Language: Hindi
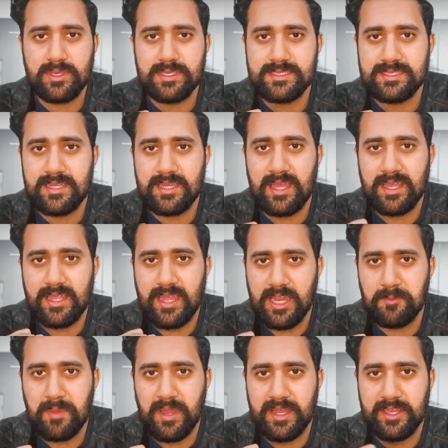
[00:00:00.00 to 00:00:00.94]
किस तरह
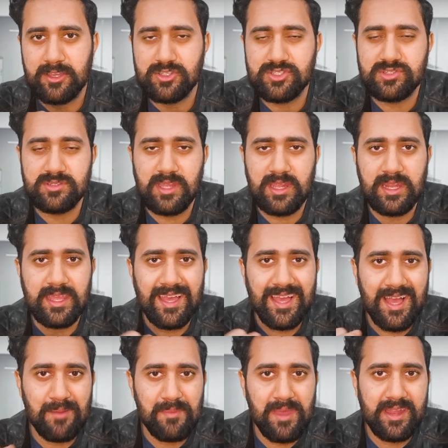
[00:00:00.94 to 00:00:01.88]
घर बैठे ऑस्ट्रेलिया
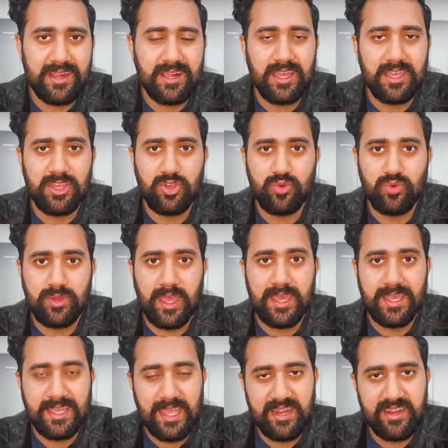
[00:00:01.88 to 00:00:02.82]
अमेरिका यूके
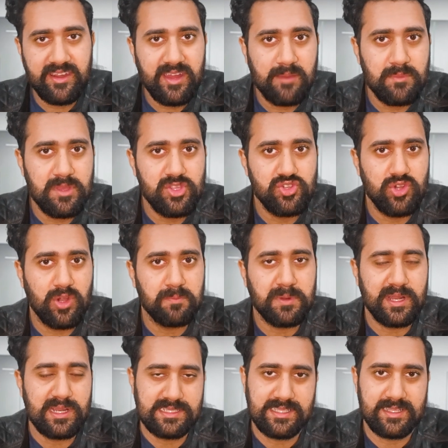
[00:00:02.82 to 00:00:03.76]
कनाडा में जॉब
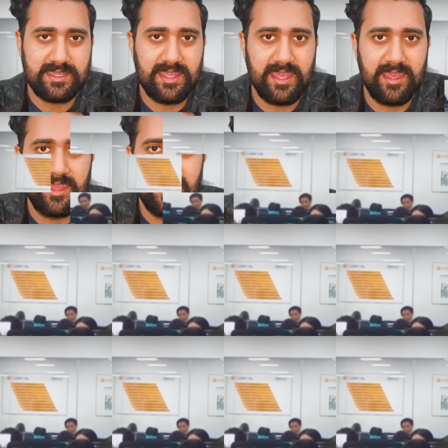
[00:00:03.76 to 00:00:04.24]
कर सकते हैं